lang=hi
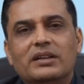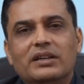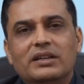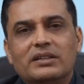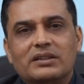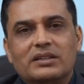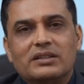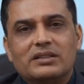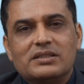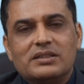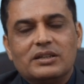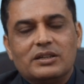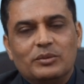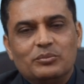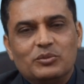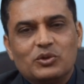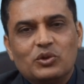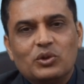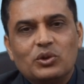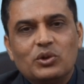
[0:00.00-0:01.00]
एक तरह से
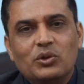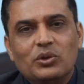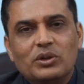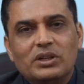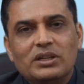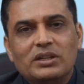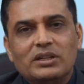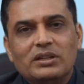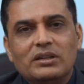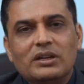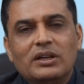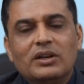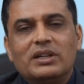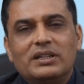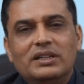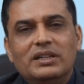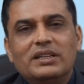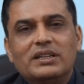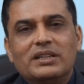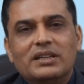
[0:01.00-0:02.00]
कमज़ोर होगी
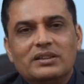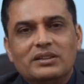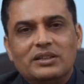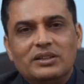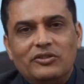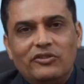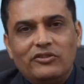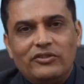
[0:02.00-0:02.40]
हड्डी के अंदर